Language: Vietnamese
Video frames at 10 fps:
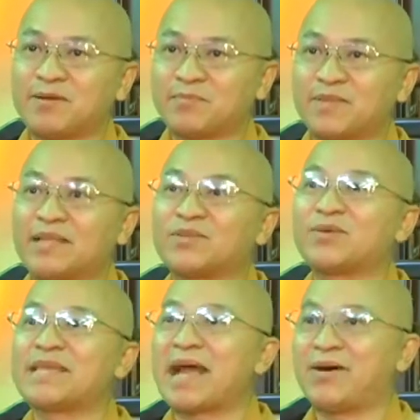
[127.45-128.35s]
sóc dành
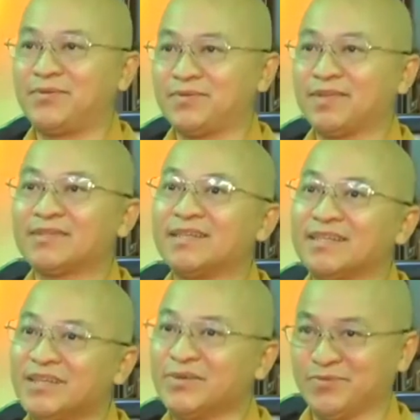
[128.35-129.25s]
cho nhau những
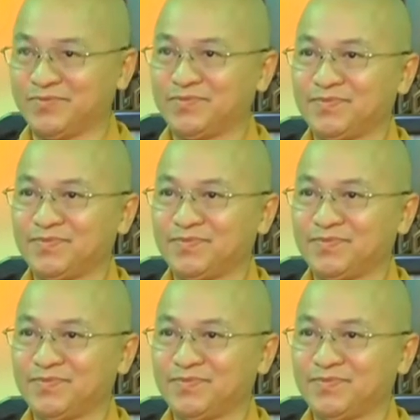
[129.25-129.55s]
tình yêu